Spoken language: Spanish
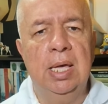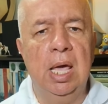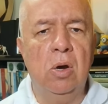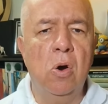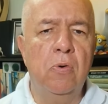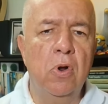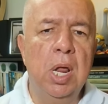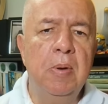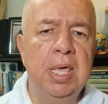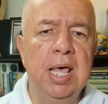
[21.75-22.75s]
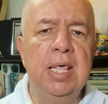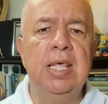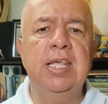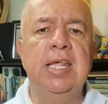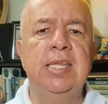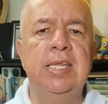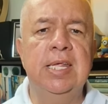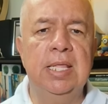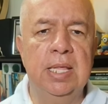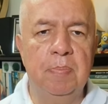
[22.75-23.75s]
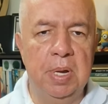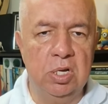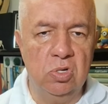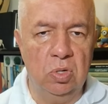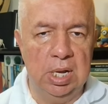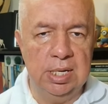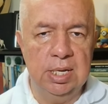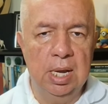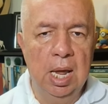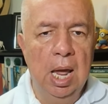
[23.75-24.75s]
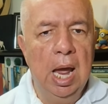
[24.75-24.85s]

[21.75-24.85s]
que cobró la vida de 17 personas.